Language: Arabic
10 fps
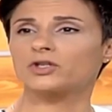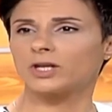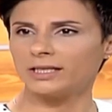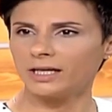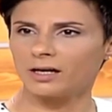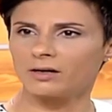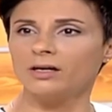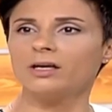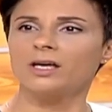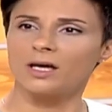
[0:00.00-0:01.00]
شريحة
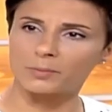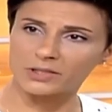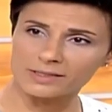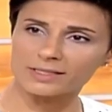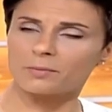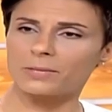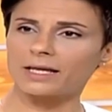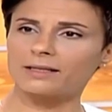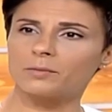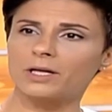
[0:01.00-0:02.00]
بتنصاب من
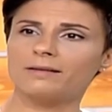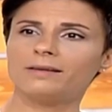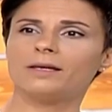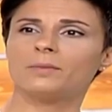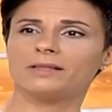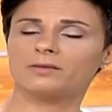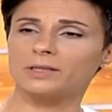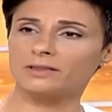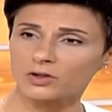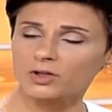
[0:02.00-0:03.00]
هذا المرض هي بين
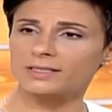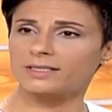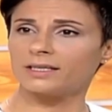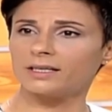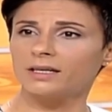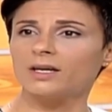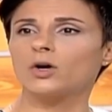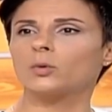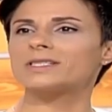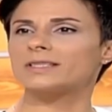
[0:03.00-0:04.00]
18 سنة
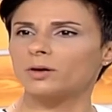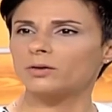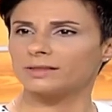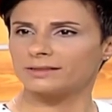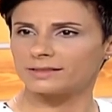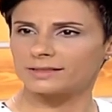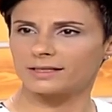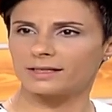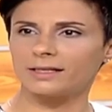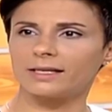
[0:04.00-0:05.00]
وال 37
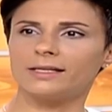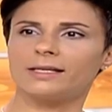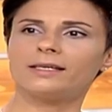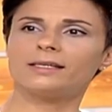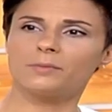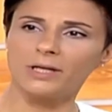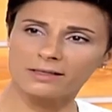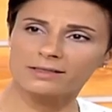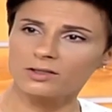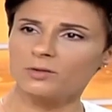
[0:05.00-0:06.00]
سنة يلي هي
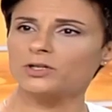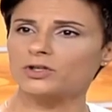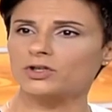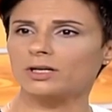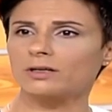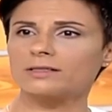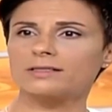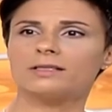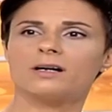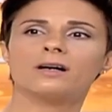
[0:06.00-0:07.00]
بعز عمر
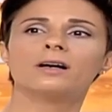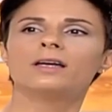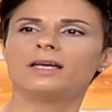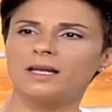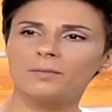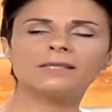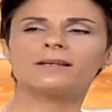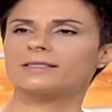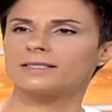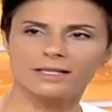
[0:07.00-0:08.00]
الشخص للمدرسة